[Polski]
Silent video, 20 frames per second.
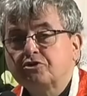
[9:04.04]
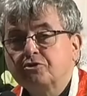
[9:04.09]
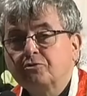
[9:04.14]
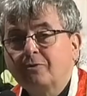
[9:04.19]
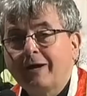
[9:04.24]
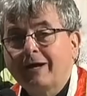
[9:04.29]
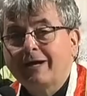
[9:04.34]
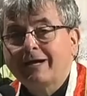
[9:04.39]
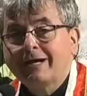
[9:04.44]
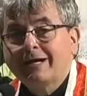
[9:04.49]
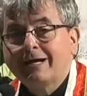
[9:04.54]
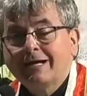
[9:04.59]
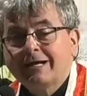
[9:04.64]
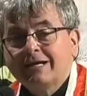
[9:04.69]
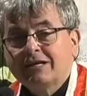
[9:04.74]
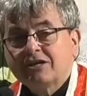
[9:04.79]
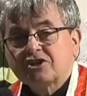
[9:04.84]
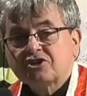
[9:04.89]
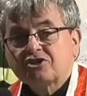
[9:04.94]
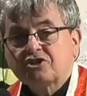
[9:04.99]
siłę,
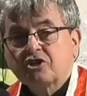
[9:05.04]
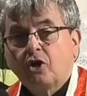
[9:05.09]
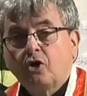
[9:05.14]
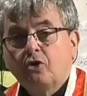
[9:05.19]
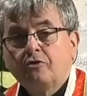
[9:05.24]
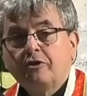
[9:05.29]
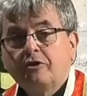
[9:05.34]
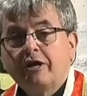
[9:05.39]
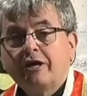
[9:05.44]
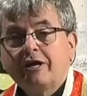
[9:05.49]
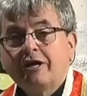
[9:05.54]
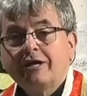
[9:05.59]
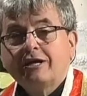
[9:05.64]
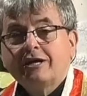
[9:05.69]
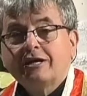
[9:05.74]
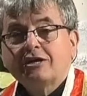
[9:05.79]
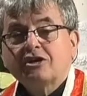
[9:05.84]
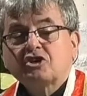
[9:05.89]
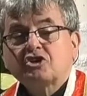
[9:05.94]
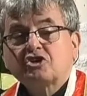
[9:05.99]
że one
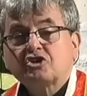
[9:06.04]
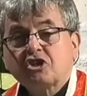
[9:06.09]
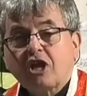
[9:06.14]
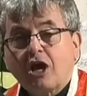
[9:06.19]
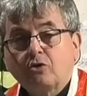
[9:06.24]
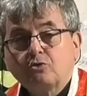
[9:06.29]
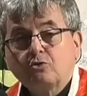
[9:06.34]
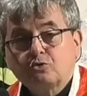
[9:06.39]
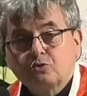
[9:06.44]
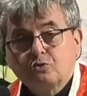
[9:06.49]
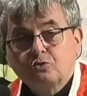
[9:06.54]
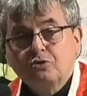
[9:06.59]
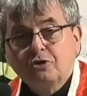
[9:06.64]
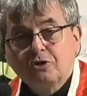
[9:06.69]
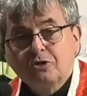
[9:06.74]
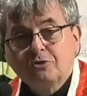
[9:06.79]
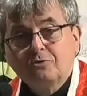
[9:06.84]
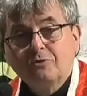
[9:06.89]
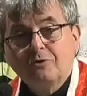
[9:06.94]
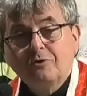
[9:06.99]

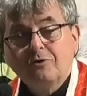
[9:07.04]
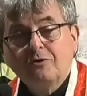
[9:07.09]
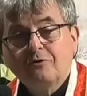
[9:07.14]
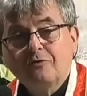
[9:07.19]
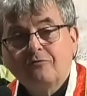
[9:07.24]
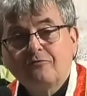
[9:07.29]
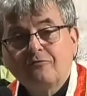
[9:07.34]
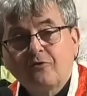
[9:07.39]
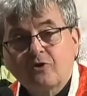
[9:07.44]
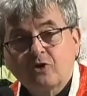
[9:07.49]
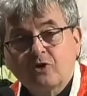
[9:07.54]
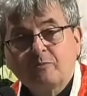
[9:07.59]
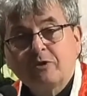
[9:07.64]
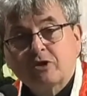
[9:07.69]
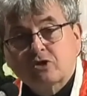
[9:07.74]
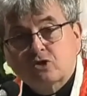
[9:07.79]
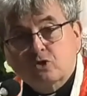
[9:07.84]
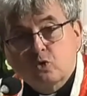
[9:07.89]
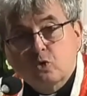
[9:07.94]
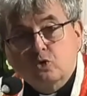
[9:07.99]
kształtują w
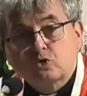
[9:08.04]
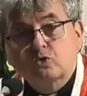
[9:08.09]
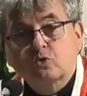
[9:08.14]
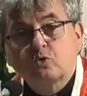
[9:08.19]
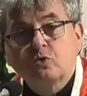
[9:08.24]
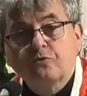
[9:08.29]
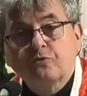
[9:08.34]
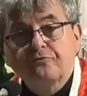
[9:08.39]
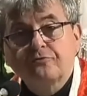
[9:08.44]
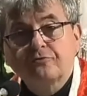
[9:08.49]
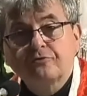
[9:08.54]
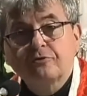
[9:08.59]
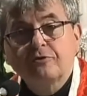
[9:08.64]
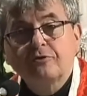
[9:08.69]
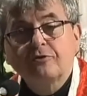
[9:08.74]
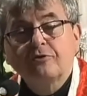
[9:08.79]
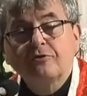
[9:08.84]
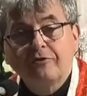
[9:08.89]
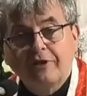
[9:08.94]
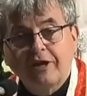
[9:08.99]
formie skutków
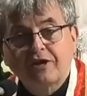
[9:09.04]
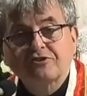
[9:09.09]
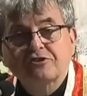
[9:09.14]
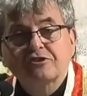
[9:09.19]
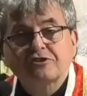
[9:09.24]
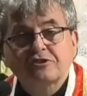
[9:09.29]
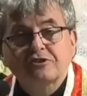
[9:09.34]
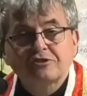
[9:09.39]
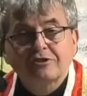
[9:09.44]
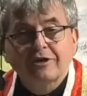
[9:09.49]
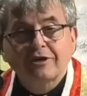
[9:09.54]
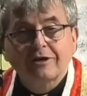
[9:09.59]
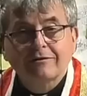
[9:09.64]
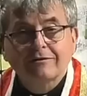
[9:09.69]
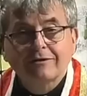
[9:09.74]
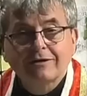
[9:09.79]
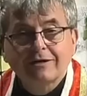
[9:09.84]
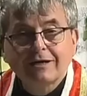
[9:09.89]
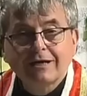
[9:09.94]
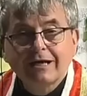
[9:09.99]
nasze życie.
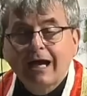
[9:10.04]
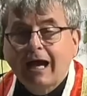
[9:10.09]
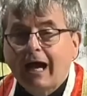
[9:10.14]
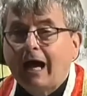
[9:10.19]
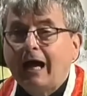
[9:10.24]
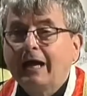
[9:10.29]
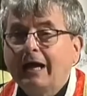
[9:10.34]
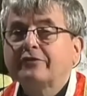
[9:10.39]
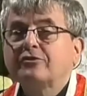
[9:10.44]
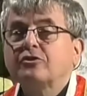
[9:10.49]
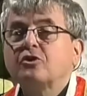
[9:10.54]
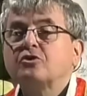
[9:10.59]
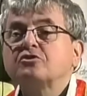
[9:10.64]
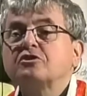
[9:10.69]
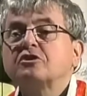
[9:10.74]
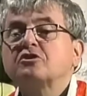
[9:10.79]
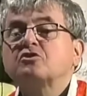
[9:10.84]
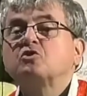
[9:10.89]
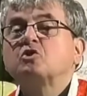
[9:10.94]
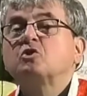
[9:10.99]
Ale to
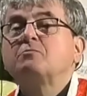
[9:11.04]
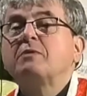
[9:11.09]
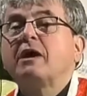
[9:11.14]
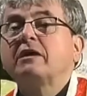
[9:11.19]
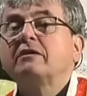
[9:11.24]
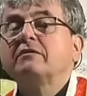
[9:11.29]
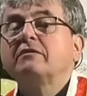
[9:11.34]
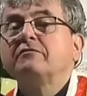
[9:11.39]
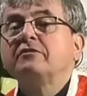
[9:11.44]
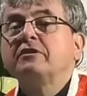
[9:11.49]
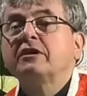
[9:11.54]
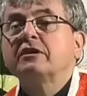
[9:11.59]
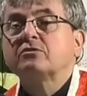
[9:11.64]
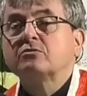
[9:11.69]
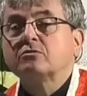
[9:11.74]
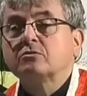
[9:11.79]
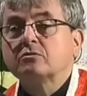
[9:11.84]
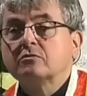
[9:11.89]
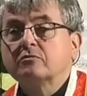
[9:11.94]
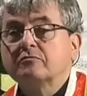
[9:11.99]
już jest goodbye
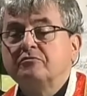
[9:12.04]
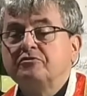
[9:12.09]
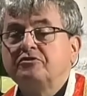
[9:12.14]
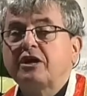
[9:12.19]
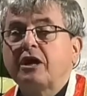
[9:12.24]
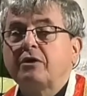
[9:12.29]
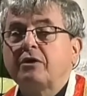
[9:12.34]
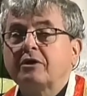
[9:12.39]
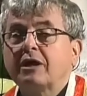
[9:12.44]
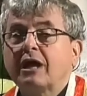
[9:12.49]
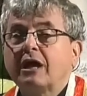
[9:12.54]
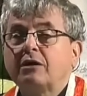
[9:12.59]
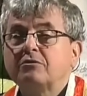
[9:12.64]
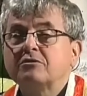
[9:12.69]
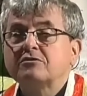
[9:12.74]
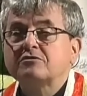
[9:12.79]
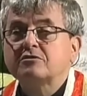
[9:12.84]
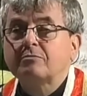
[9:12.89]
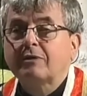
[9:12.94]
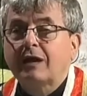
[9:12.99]
winetu. Widziały
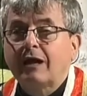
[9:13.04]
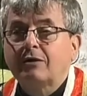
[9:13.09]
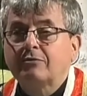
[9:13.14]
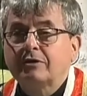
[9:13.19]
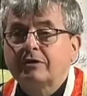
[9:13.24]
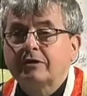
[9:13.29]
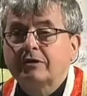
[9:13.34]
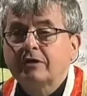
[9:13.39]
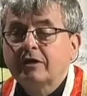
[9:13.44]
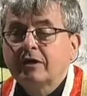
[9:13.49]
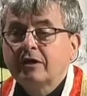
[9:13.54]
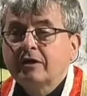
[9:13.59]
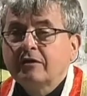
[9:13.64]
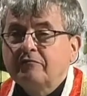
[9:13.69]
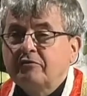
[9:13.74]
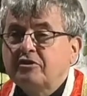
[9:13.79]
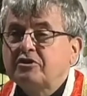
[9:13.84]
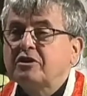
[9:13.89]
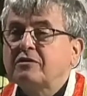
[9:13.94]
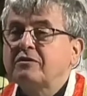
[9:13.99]
gały, co brały,
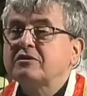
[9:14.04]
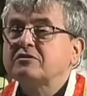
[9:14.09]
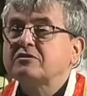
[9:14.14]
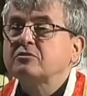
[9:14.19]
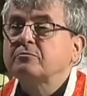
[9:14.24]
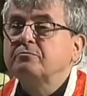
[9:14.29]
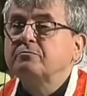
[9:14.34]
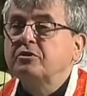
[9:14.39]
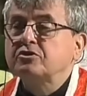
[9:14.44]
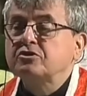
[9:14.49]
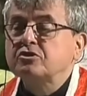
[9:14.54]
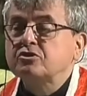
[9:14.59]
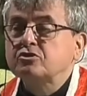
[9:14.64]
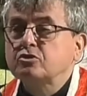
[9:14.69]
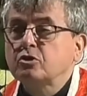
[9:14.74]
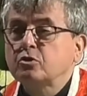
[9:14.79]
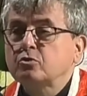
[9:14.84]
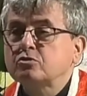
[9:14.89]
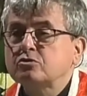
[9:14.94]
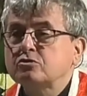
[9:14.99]
wiedziałeś, co bierzesz
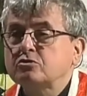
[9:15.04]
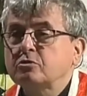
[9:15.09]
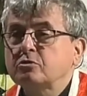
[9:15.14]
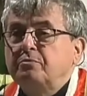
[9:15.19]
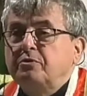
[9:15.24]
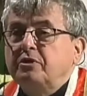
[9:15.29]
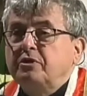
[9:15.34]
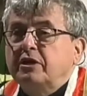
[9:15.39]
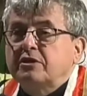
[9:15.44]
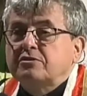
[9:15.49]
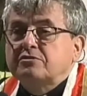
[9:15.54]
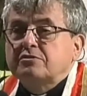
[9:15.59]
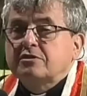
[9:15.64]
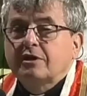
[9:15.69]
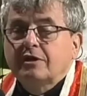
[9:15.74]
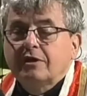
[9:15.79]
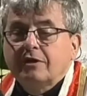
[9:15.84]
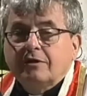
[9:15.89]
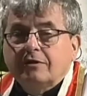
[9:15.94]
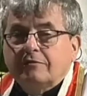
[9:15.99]
do ust, co
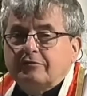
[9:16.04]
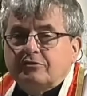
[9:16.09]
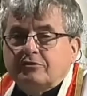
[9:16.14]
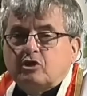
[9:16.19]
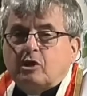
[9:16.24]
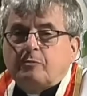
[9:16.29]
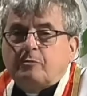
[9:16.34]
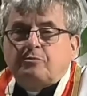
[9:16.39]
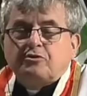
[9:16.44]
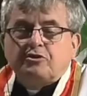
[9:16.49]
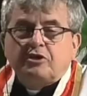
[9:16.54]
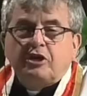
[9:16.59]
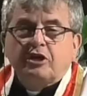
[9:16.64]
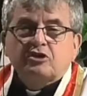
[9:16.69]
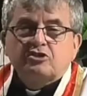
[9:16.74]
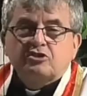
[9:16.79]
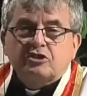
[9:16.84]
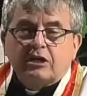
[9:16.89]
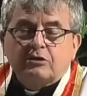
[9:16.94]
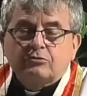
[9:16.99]
pijesz. I to
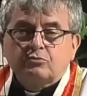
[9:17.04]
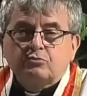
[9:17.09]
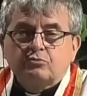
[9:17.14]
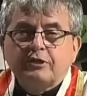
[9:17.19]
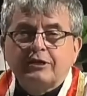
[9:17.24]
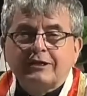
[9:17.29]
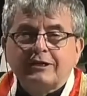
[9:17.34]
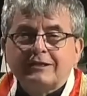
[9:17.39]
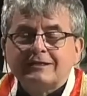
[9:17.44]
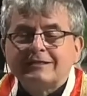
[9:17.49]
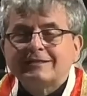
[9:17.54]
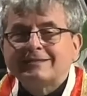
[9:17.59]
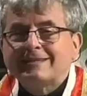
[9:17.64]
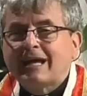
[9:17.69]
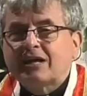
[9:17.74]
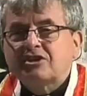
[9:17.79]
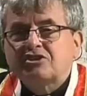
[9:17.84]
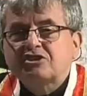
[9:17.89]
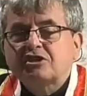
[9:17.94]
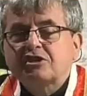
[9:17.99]
później kształtuje
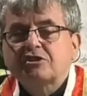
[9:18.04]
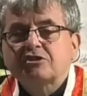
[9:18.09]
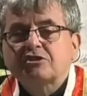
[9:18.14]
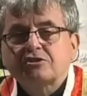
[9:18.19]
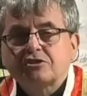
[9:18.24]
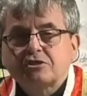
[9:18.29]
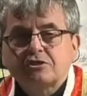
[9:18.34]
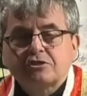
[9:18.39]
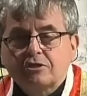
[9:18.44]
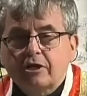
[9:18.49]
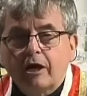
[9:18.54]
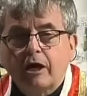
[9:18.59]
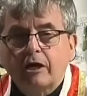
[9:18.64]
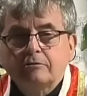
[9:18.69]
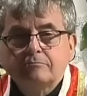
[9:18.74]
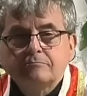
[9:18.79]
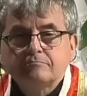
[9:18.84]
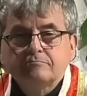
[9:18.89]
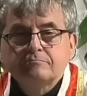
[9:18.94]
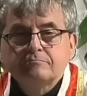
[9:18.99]
nasze życie